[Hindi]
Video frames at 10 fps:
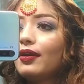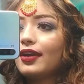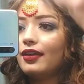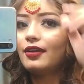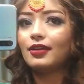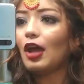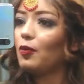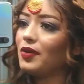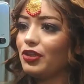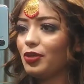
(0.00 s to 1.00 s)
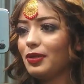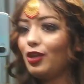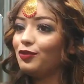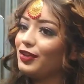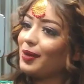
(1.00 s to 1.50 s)
ओके नाउ मैं वीडियो
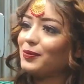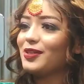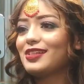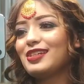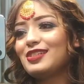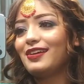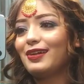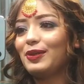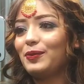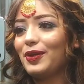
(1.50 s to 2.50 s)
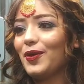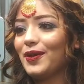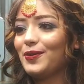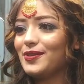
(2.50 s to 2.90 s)
बना लू फिर आप लोग के साथ शेयर करूंगी और